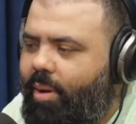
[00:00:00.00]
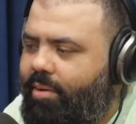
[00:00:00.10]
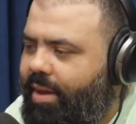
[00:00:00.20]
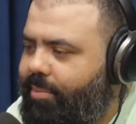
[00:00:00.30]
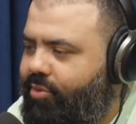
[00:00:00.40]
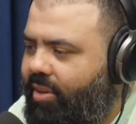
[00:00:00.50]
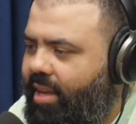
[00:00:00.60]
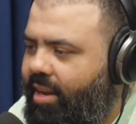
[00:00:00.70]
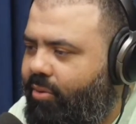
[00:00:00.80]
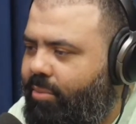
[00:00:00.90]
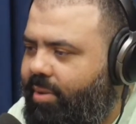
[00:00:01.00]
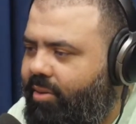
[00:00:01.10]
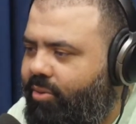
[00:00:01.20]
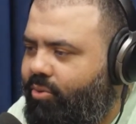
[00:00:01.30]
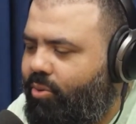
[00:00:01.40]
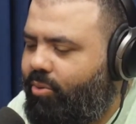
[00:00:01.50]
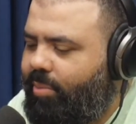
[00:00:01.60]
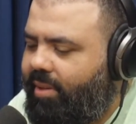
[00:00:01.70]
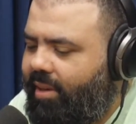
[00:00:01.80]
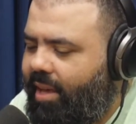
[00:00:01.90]
numa vibe de querer comer. Eu tô
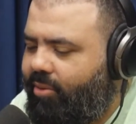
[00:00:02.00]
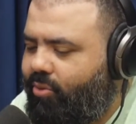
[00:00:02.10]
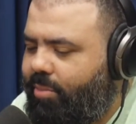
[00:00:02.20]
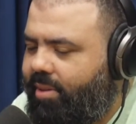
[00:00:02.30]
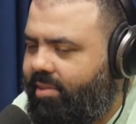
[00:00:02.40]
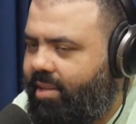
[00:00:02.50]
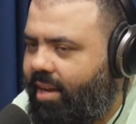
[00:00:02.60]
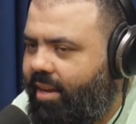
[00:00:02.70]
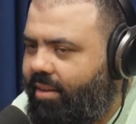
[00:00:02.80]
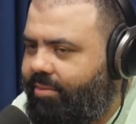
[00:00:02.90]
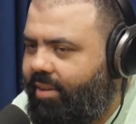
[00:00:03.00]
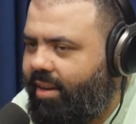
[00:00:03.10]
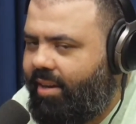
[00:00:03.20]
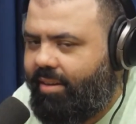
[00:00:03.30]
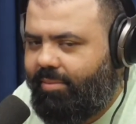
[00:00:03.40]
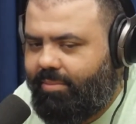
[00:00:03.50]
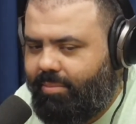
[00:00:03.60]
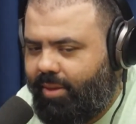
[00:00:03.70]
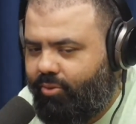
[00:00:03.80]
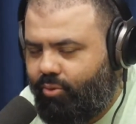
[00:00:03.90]
come, querendo começar a ficar
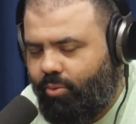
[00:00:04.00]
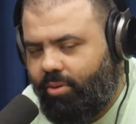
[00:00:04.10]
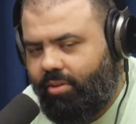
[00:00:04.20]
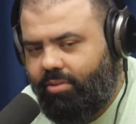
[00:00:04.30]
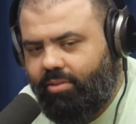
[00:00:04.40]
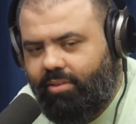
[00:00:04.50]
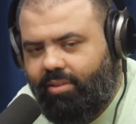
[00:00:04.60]
menos gordo. Ai, que